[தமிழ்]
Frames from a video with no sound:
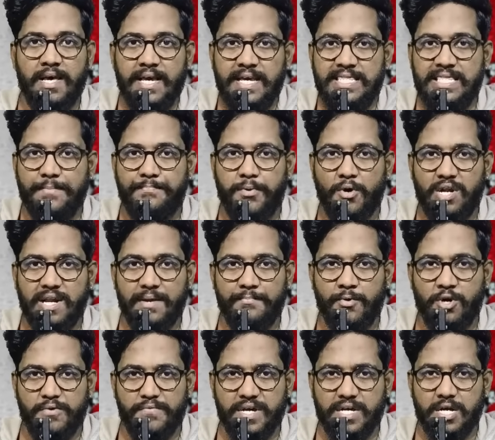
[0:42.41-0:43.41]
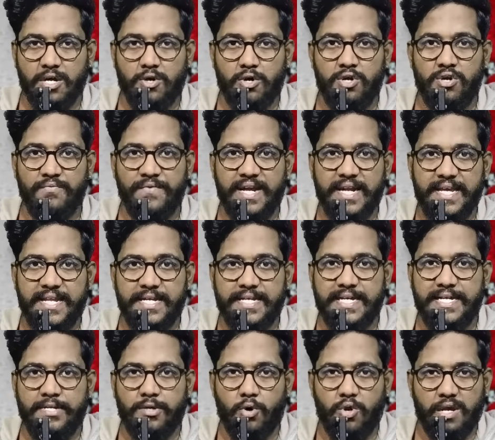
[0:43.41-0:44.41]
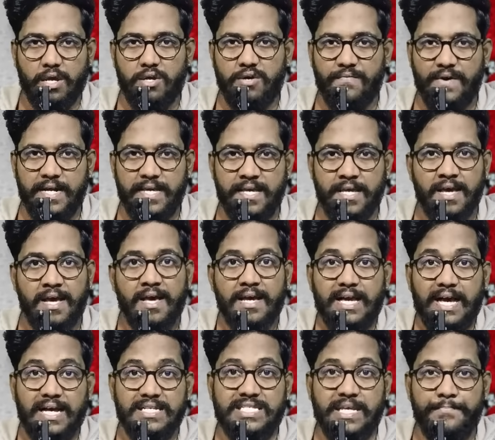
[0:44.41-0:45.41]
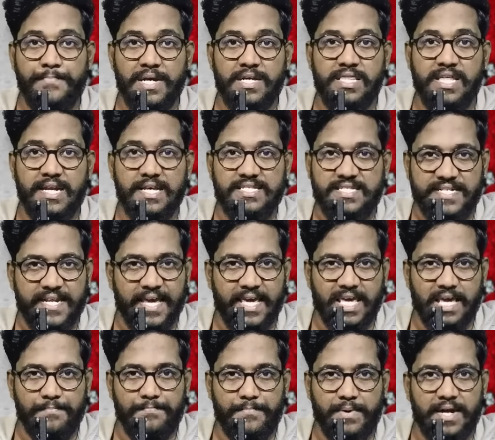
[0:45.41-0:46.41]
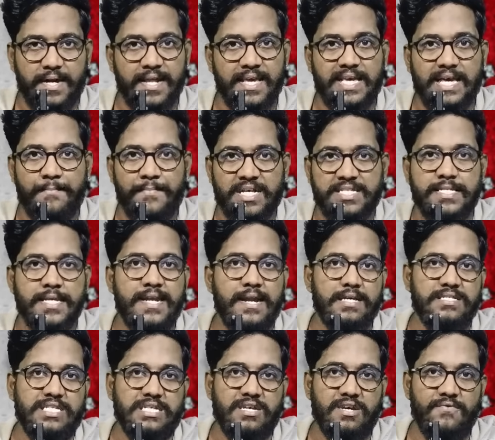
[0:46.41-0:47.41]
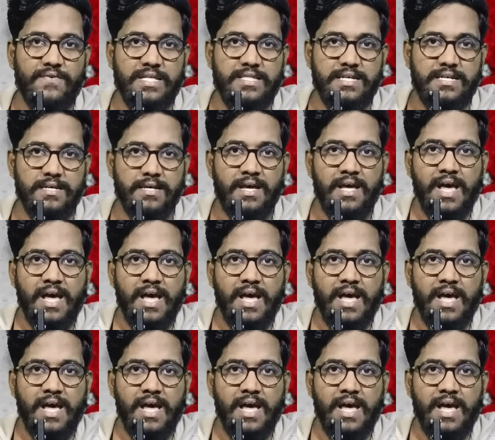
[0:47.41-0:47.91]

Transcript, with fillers: இந்த போரை முடிவுக்கு கொண்டு வர இருக்கின்ற ஒரே ஒரு வழி காசா பகுதியில் ஸ்ட்ரைக்கை பண்ணி கமாசை நசுக்குவது